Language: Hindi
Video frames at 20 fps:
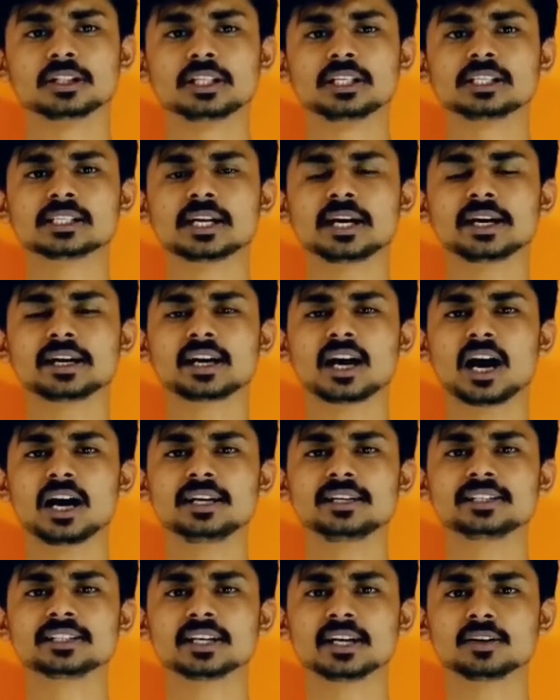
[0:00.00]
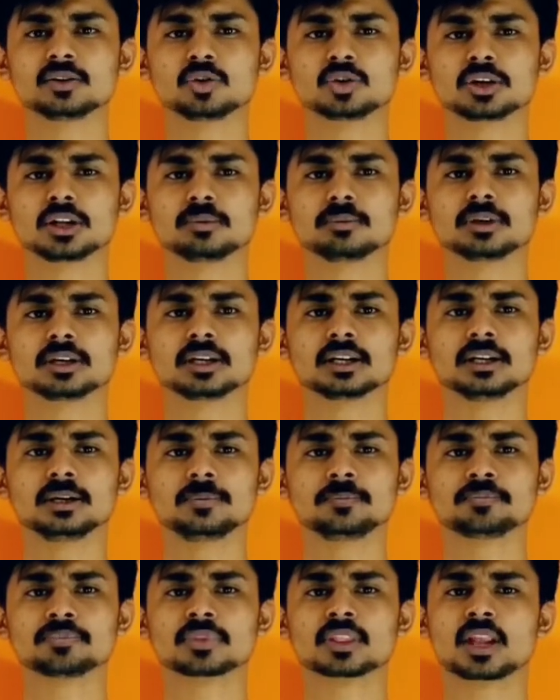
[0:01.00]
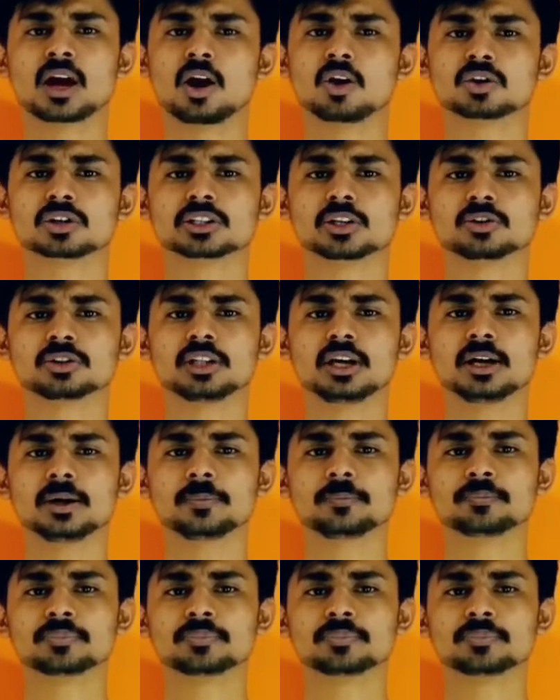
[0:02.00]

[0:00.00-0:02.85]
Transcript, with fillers: तीसरा एक आलिशान होटल बनाना और चौथा